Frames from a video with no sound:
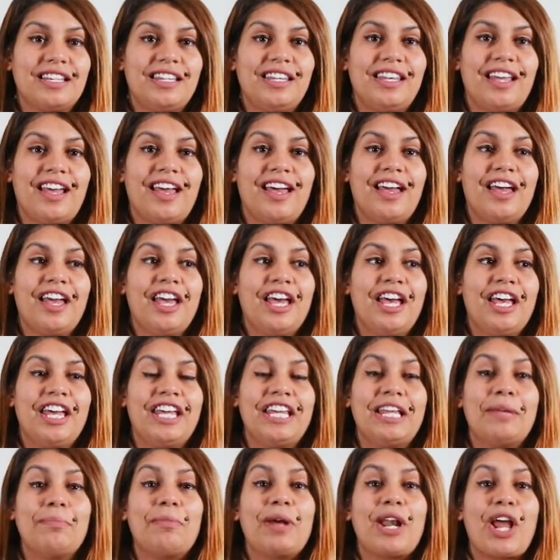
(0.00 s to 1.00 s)
هي
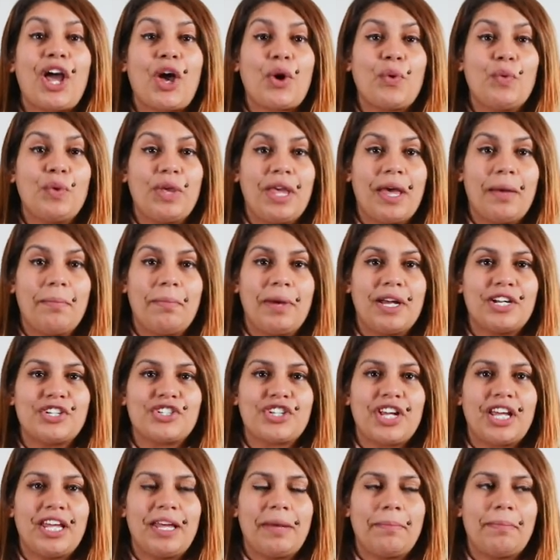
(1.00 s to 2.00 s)
هي مرأة قوية
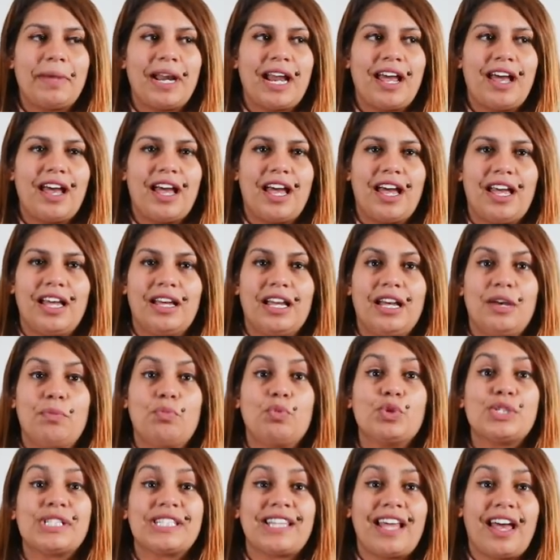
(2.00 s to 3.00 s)
برشا هي مرأة آه،
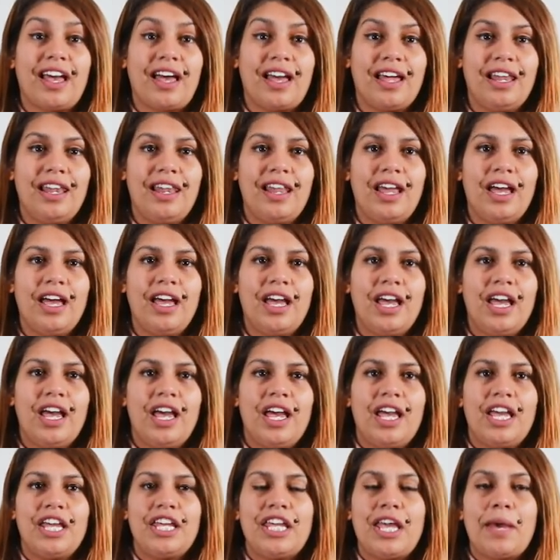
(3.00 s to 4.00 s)
مستقلة
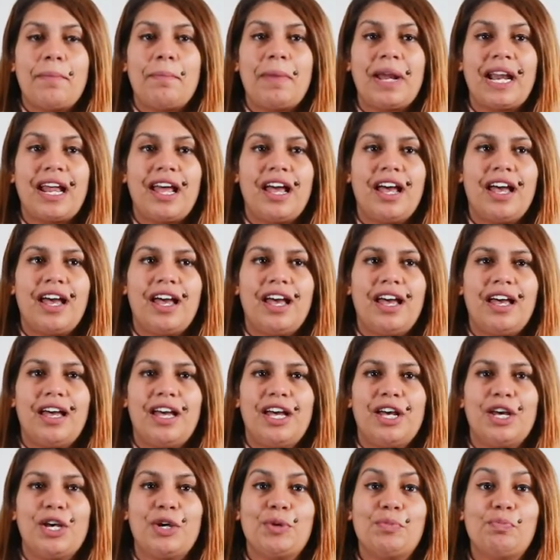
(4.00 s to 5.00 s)
هي مرأة آه،